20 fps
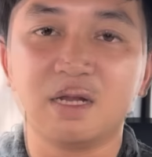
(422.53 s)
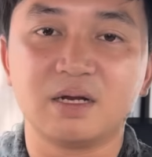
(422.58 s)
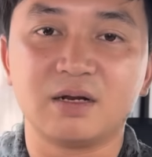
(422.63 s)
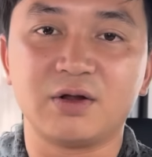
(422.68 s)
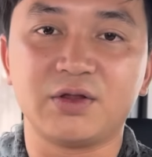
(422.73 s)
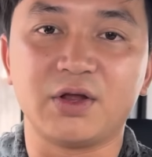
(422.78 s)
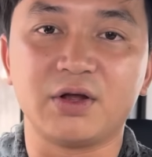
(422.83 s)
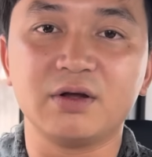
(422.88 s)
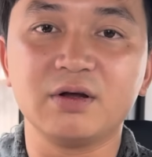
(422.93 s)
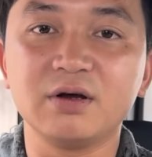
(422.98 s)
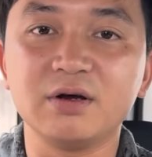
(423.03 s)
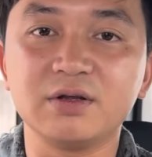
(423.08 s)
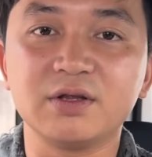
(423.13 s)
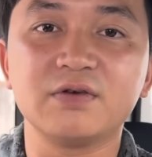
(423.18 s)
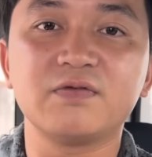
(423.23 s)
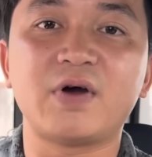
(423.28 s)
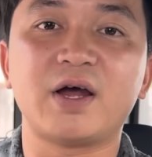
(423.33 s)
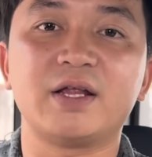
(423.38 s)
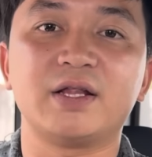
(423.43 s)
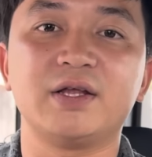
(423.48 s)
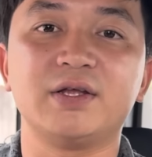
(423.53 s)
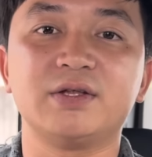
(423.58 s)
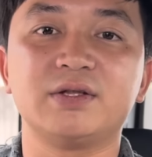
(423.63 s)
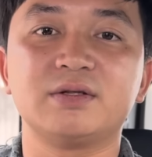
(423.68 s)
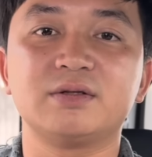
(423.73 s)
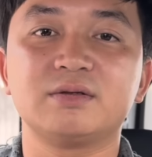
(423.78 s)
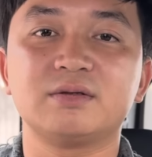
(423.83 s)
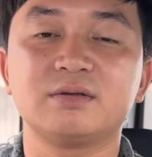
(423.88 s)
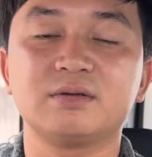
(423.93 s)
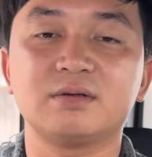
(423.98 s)
thì là những người như vậy thì
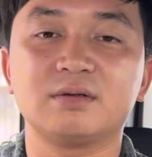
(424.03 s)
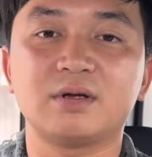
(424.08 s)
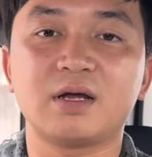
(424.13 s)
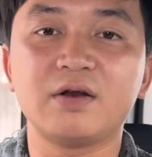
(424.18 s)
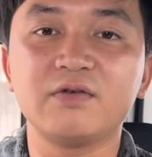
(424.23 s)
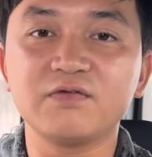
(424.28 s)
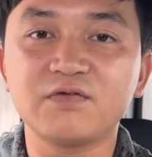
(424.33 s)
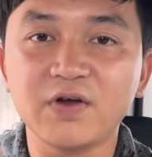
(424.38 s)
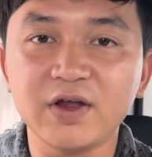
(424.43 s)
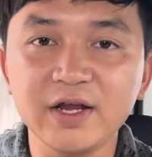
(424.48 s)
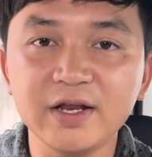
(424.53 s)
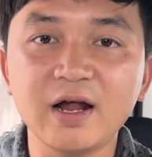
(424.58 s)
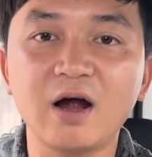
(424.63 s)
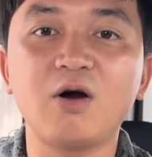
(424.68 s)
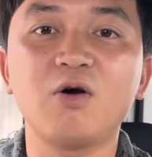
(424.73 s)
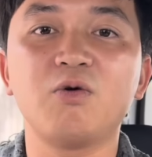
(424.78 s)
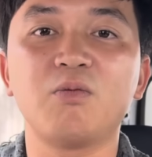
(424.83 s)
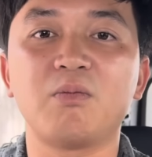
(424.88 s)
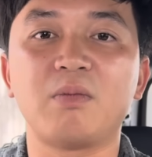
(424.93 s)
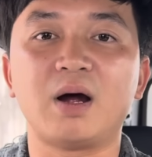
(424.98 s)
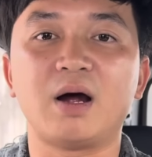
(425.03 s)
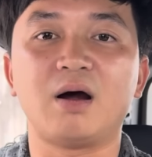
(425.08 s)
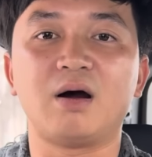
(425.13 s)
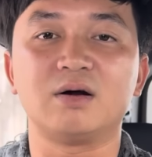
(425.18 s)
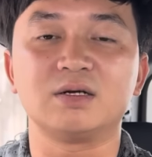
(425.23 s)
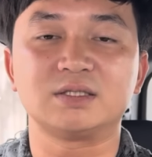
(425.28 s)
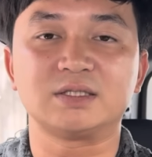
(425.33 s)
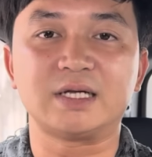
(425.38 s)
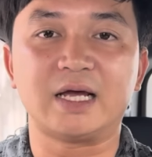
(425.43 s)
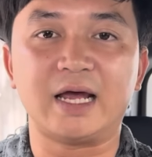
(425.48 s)
kinh phí đâu mà
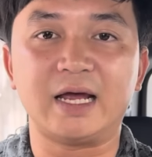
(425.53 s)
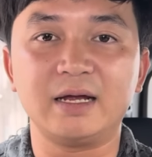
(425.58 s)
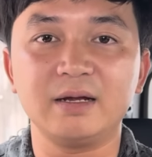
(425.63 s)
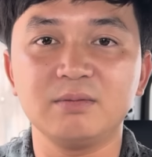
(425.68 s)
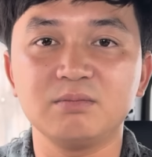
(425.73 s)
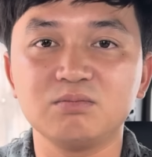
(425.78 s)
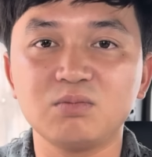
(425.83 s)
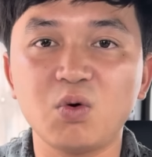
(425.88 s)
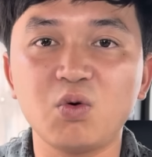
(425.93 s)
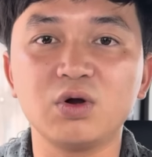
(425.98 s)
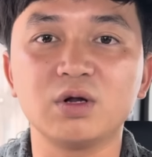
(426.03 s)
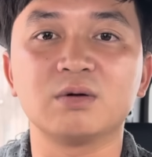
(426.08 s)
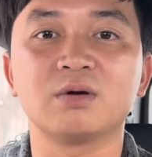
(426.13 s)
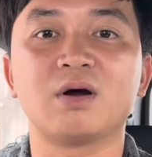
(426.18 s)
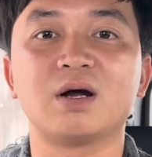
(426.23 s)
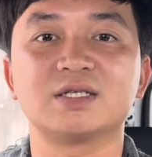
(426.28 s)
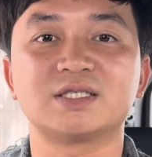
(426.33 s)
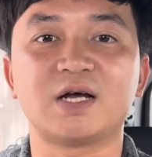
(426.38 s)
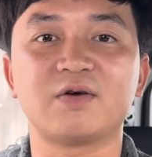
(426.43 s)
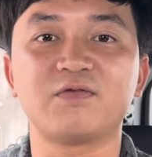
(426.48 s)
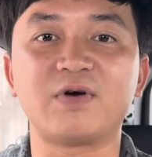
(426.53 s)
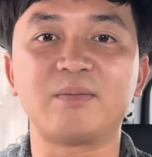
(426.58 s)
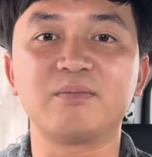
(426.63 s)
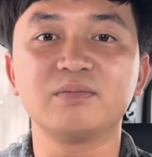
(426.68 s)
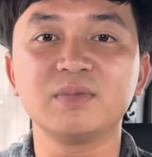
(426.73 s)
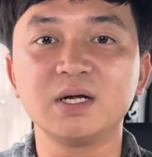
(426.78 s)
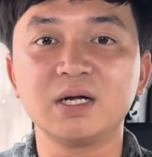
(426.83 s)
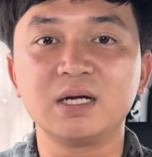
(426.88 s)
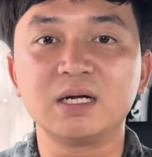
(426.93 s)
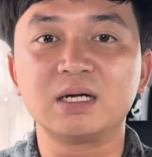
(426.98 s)
họ sẽ mua được những sản phẩm
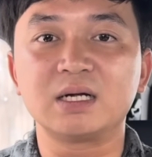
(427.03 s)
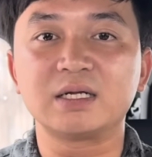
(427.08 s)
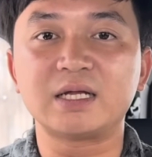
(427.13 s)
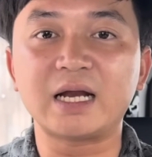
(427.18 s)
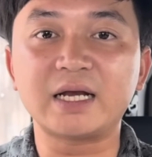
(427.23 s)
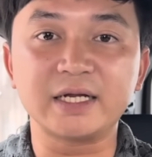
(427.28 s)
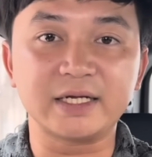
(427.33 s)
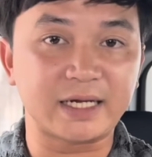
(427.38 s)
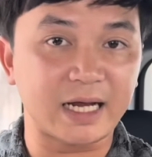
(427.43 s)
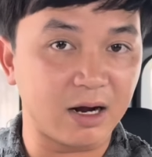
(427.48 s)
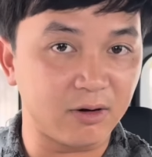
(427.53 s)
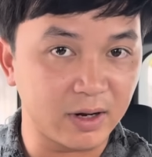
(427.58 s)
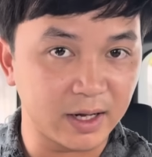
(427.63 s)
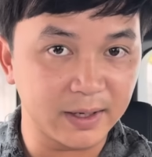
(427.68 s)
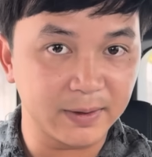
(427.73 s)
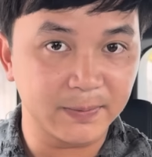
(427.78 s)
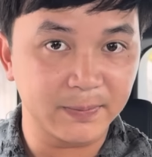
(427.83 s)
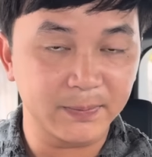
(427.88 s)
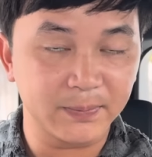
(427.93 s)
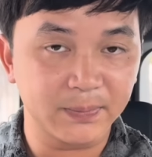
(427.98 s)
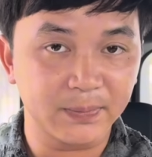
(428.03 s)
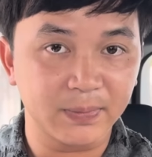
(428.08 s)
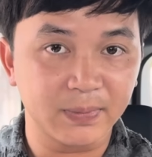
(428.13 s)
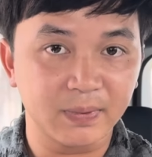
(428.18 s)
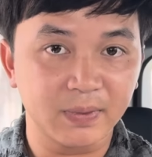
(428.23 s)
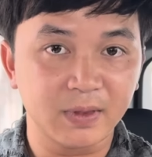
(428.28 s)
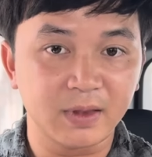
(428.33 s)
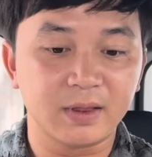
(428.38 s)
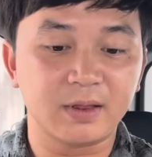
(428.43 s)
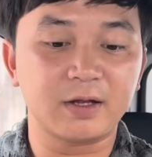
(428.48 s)
giá trị cao đây
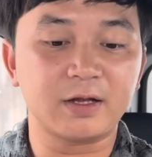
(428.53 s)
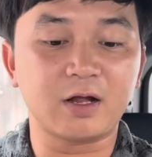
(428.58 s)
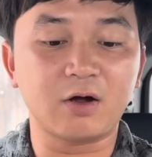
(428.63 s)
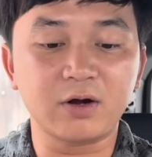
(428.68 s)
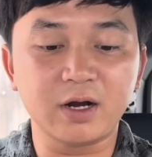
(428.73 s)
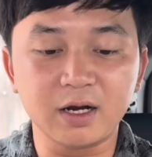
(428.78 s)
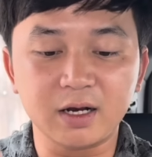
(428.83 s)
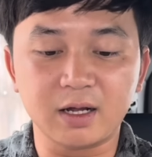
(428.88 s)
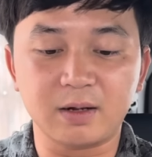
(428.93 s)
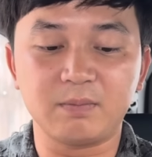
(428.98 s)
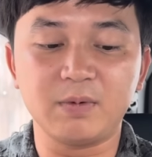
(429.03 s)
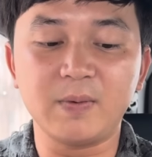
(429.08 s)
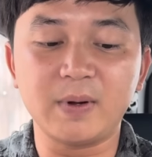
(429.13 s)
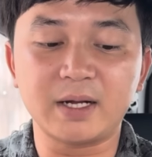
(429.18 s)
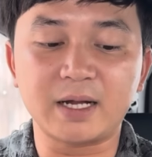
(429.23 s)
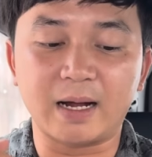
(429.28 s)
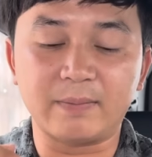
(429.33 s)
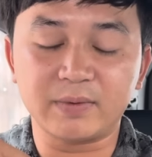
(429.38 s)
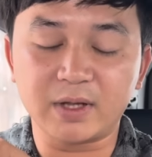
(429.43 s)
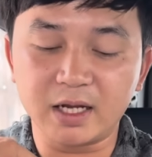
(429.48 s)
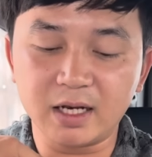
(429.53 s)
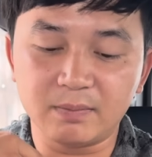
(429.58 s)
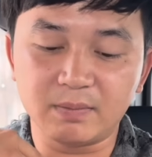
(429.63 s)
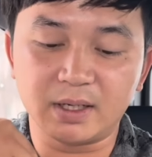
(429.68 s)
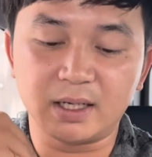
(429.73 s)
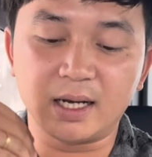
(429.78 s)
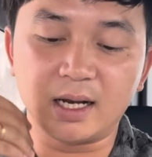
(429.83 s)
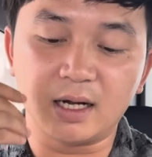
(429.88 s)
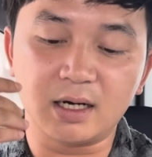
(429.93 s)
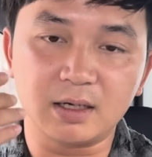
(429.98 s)
thì cho nên là BB cảm thấy là
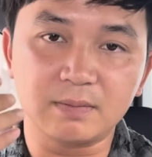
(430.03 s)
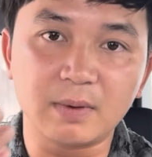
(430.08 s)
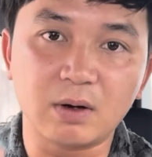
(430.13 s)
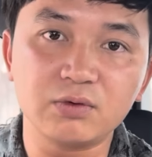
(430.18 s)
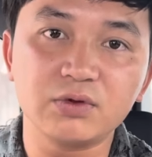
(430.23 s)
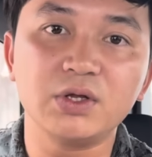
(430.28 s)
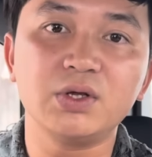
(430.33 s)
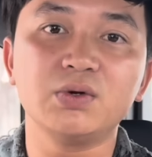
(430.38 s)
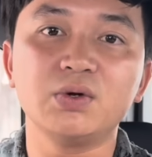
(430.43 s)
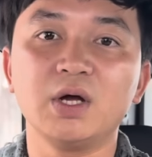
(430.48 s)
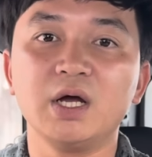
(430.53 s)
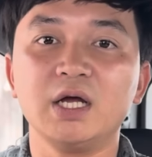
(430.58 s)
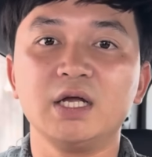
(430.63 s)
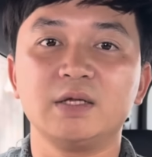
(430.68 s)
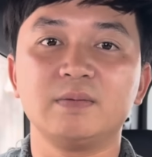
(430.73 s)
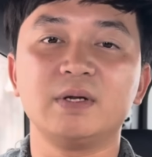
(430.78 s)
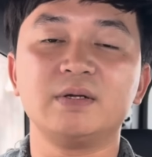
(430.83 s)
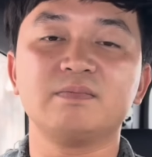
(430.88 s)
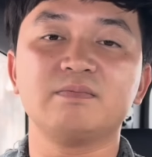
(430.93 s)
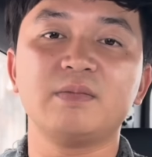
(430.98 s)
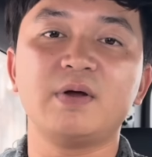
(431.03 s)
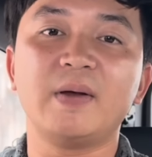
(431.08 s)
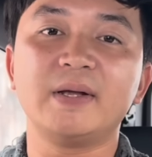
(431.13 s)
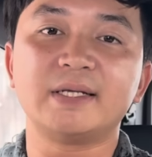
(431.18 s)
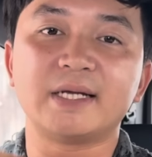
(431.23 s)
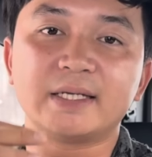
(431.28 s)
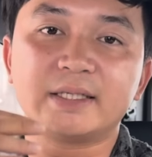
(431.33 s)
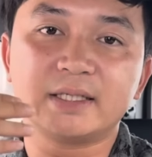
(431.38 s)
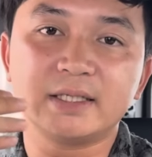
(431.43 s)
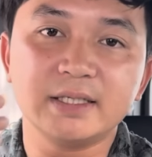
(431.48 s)
mình lời được bao nhiêu mình BB
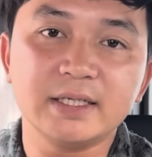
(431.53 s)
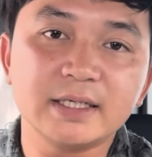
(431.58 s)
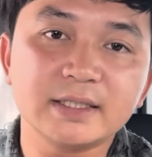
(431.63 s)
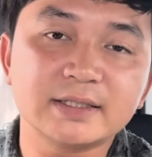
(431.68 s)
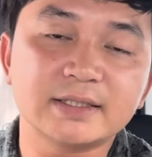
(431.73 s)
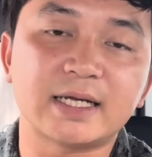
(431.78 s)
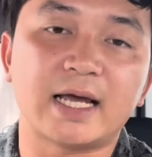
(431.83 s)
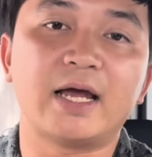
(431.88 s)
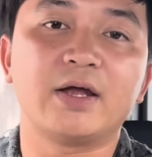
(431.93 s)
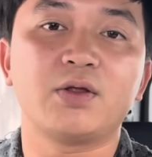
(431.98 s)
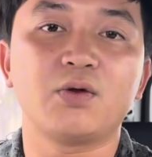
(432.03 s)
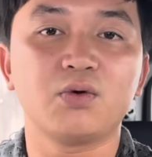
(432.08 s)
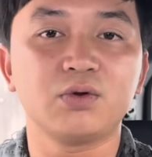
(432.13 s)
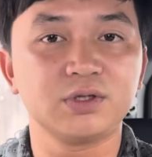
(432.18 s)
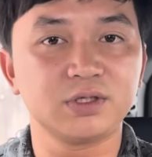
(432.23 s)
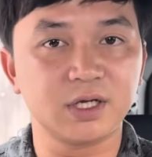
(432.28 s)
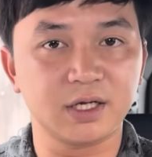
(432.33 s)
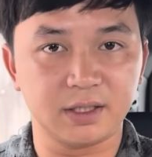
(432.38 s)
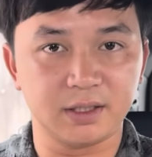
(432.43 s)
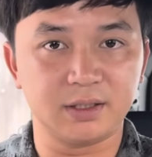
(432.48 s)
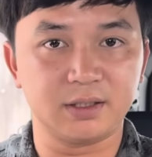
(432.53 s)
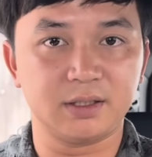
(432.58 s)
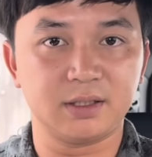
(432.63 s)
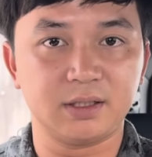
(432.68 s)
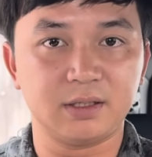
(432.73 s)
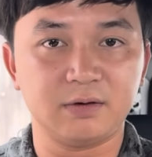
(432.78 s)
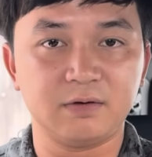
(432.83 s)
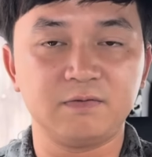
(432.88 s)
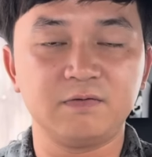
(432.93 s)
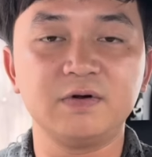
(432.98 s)
sẽ chia sẻ cho anh chị
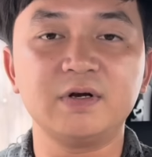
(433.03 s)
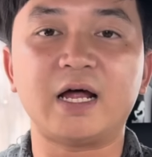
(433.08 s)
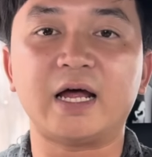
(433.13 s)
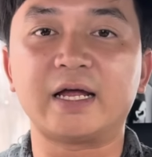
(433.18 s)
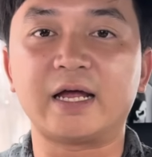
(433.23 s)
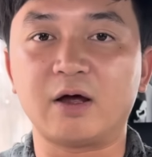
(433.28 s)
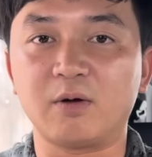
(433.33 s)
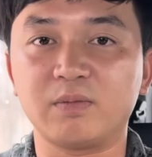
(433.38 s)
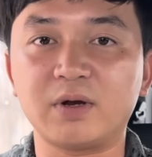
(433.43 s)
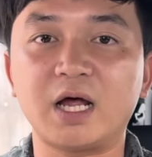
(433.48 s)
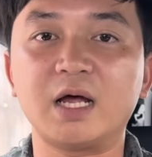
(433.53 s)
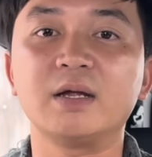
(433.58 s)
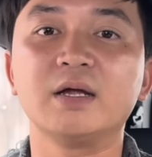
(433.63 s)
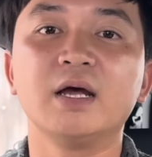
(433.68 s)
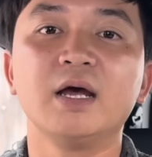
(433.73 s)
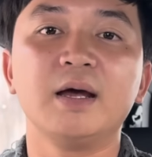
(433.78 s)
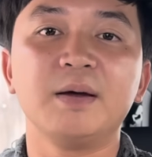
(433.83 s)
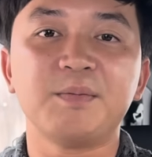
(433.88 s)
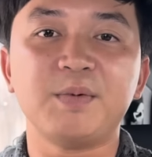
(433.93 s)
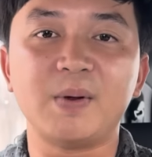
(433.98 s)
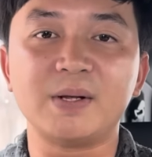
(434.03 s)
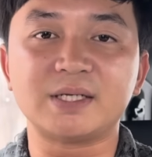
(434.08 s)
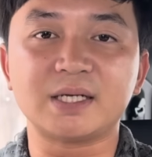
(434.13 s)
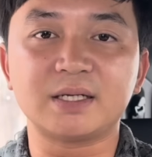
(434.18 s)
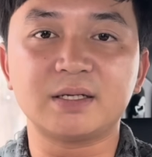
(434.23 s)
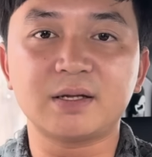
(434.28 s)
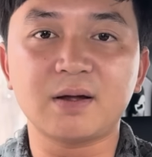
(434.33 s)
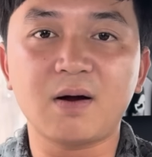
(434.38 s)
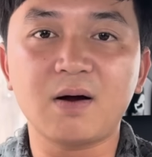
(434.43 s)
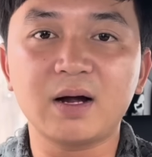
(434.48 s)
với lại ngày hôm nay BB sẽ
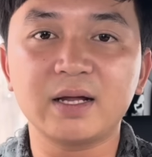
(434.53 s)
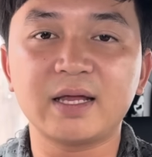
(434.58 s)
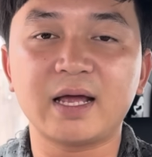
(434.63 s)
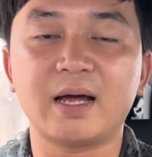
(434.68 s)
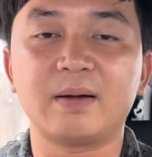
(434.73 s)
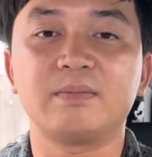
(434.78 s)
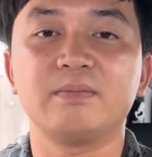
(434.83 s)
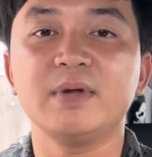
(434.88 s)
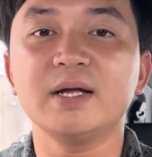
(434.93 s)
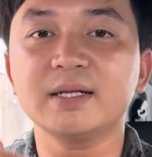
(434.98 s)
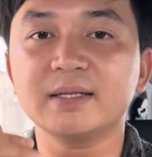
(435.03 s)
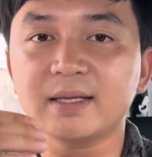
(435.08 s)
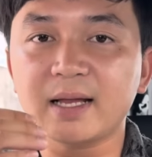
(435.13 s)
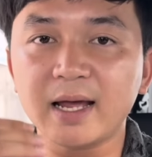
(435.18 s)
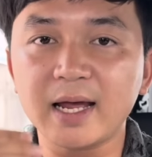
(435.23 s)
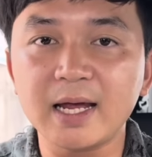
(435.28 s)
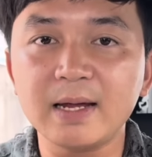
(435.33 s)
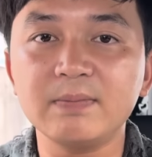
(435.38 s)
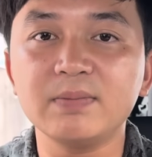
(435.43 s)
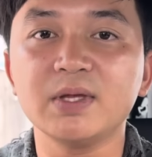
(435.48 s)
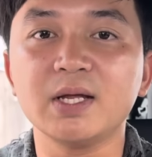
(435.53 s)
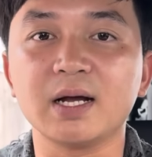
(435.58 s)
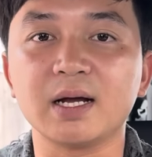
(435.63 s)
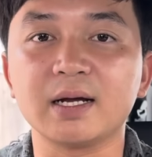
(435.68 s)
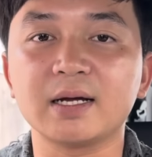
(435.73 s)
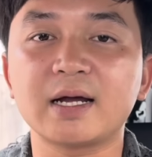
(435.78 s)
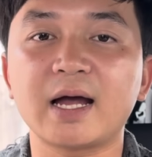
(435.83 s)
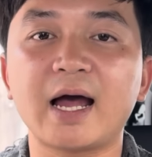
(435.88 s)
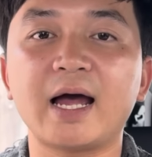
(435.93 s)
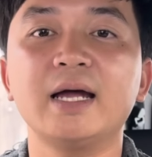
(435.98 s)
cho cả nhà biết thêm
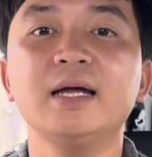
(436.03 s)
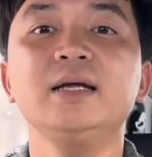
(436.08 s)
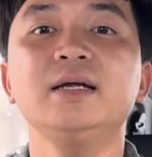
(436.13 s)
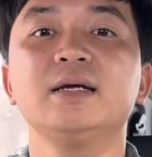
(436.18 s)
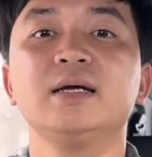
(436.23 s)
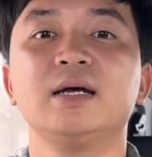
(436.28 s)
những cái